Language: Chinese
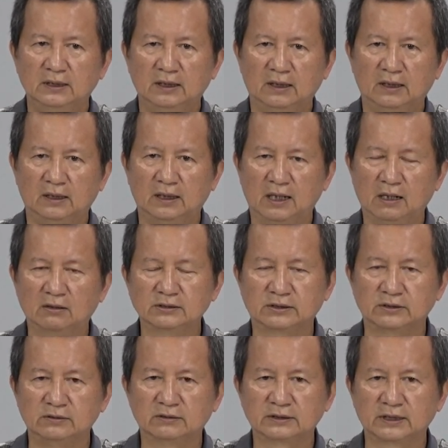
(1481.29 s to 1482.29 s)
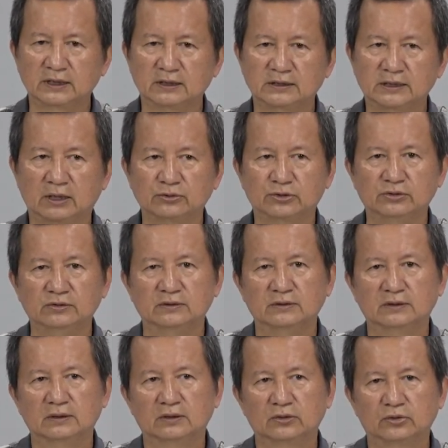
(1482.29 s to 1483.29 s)
啊，好好使用这个教具，
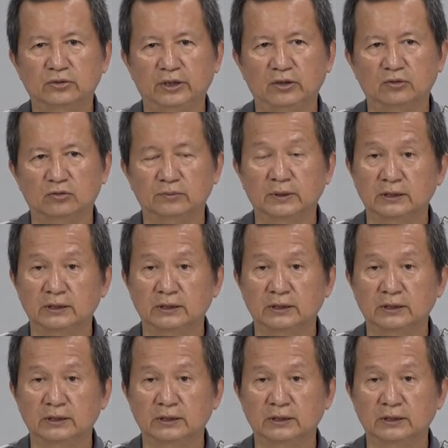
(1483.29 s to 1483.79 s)
对于我们